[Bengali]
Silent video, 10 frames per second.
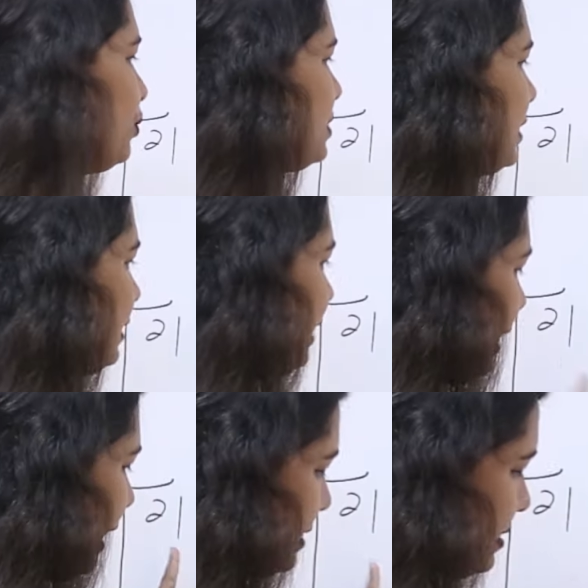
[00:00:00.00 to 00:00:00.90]
উচিত
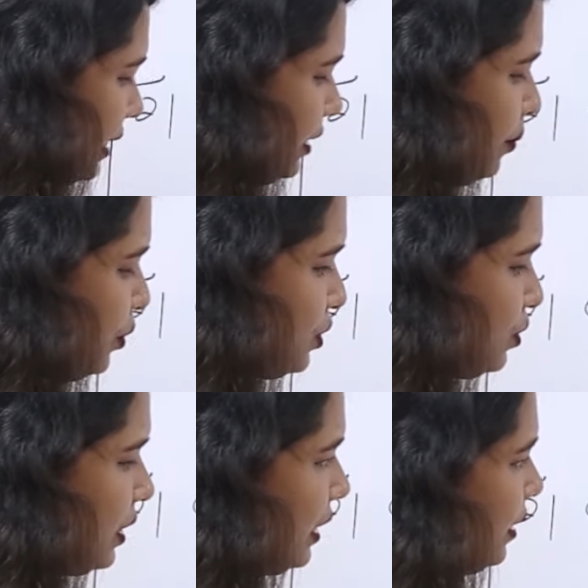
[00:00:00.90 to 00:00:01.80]
এই চারটা বই
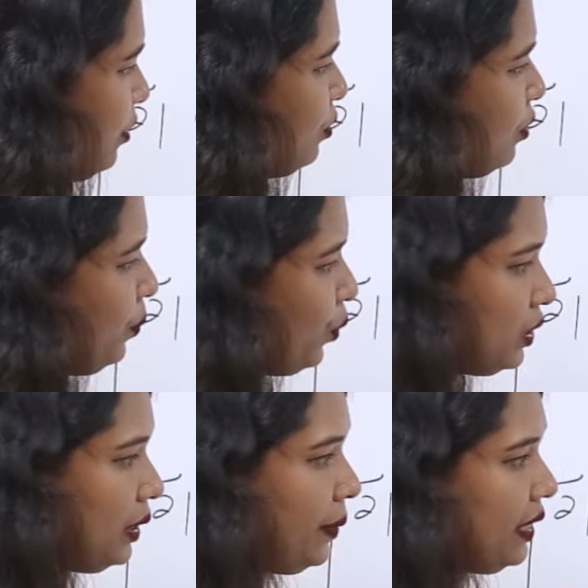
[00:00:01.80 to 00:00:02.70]
যদি কেউ
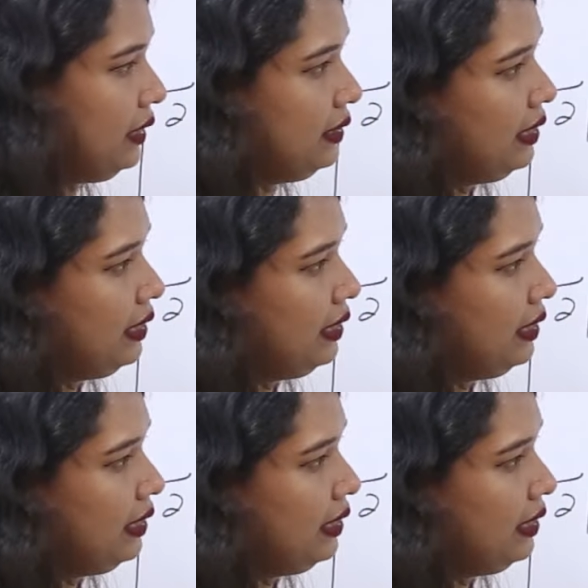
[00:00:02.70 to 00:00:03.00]
পড়তে পারে